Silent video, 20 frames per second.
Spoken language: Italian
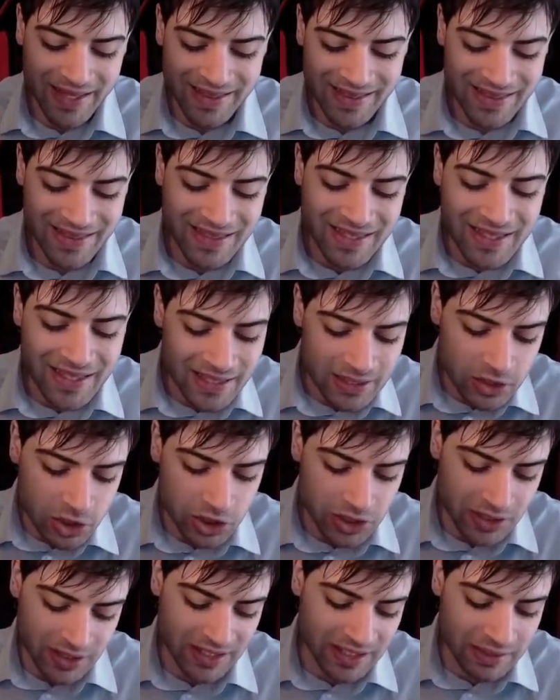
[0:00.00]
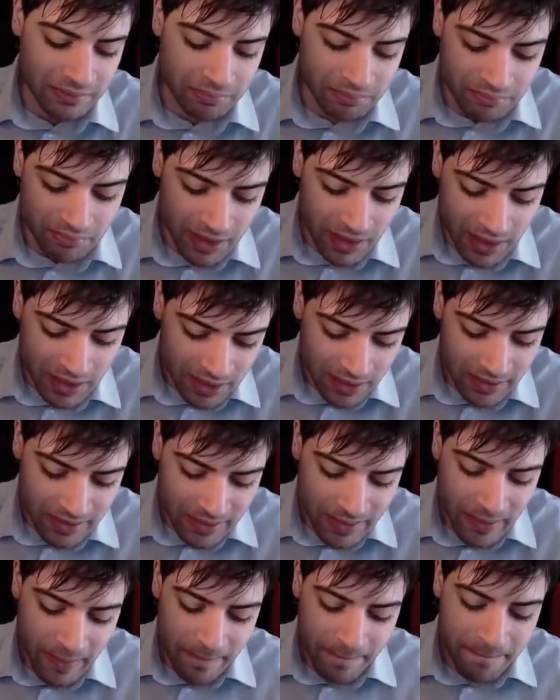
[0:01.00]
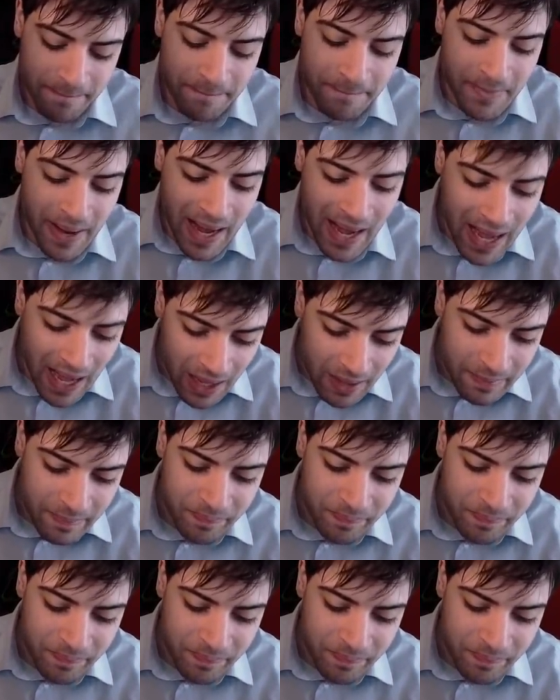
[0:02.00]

10 team, ma